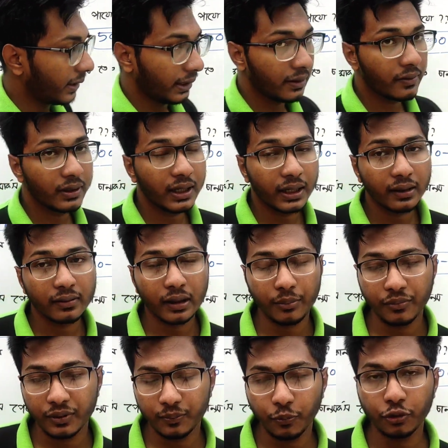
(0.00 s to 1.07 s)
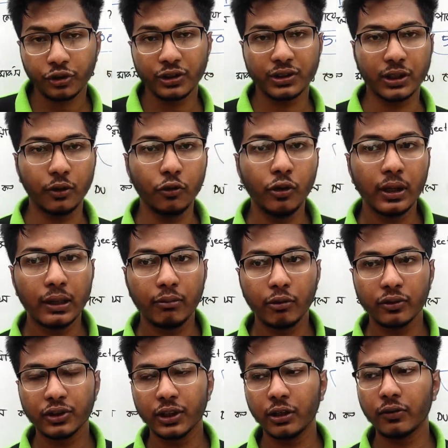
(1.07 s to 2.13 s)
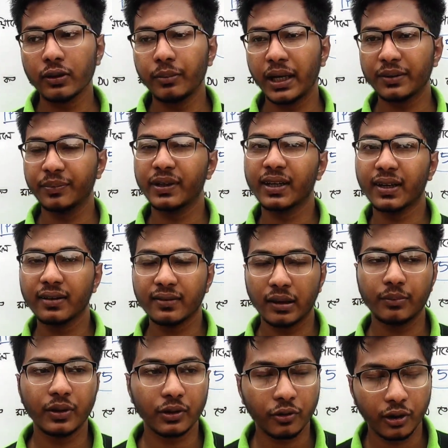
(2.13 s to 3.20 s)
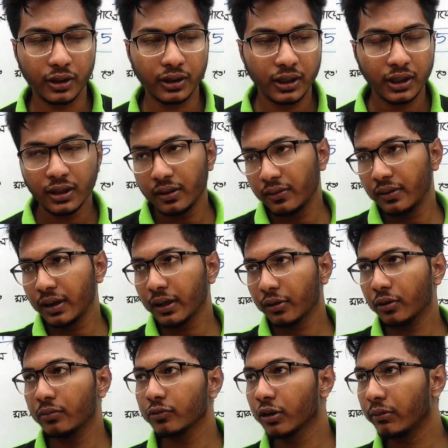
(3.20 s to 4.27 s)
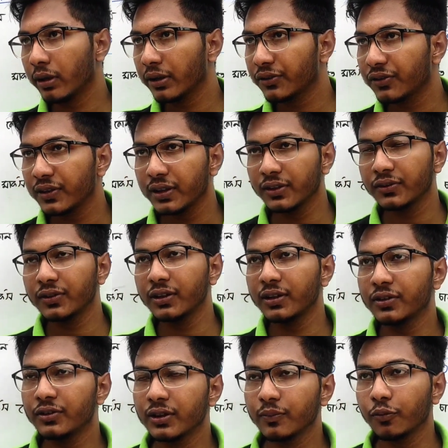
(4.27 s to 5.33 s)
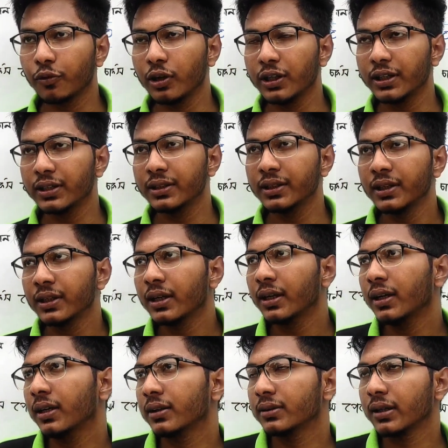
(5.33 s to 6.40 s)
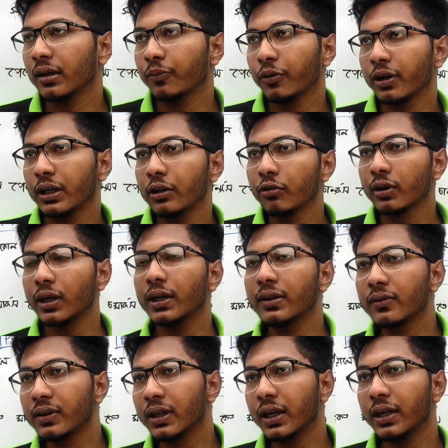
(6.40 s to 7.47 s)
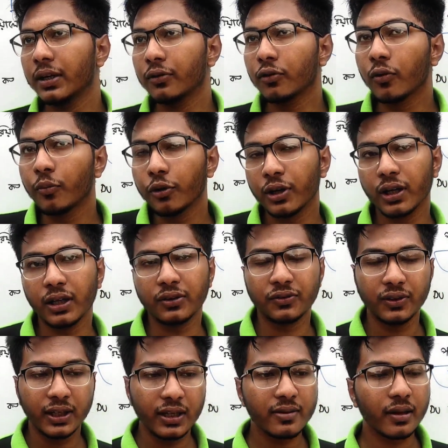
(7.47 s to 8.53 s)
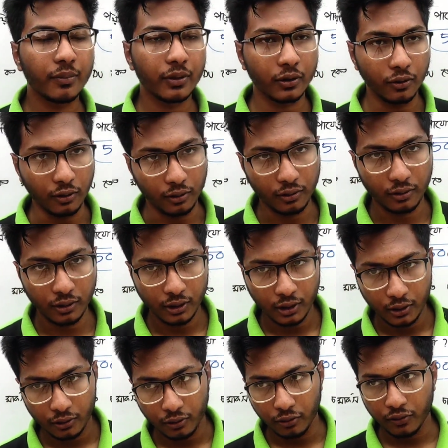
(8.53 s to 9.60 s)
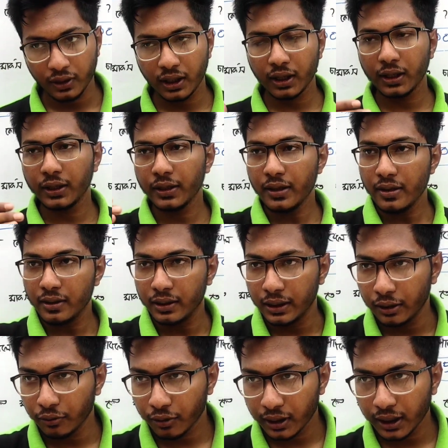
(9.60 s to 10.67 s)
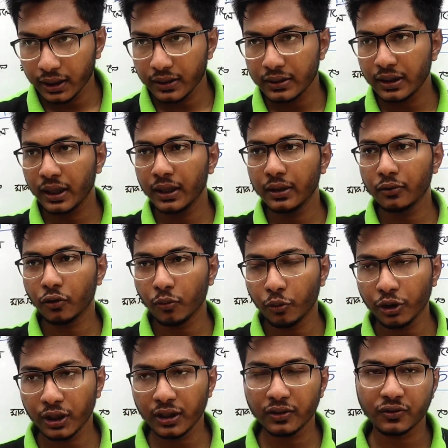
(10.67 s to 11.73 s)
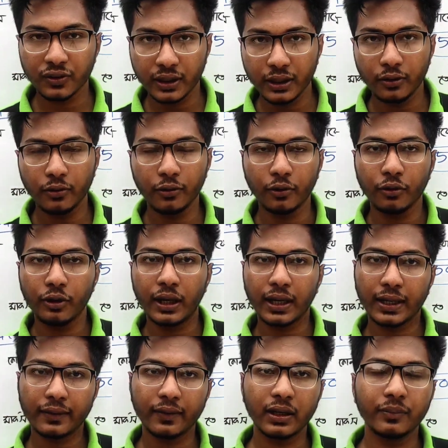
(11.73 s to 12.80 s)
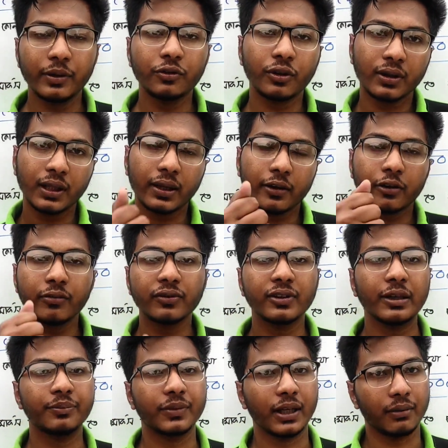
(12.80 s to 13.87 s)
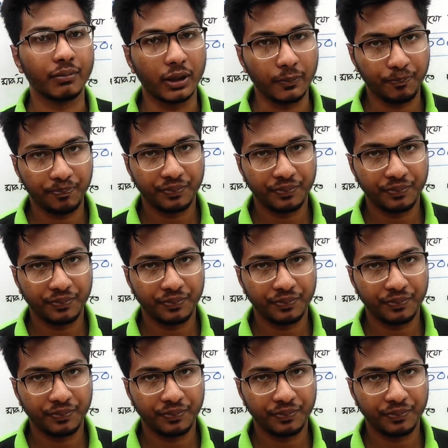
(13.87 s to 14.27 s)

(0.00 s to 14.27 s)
ইঞ্জিনিয়ারিং সাবজেক্ট পড়তে চাও এবং সেটা হচ্ছে ম্যাথমেটিক্যাল সাবজেক্ট হয় যেরকম তোমার সিএসসি ট্রিপলি e, e, হ্যাঁ তারপরে নিউক্লিয়ার ইঞ্জিনিয়ারিং রোবোটিক্স এই সাবজেক্টগুলো তো জেনারেলি নিউক্লিয়ার ইঞ্জিনিয়ারিং রোবোটিক্স এইগুলো এক হাজারের ভিতরে থাকলে তুমি সেফ থাকবা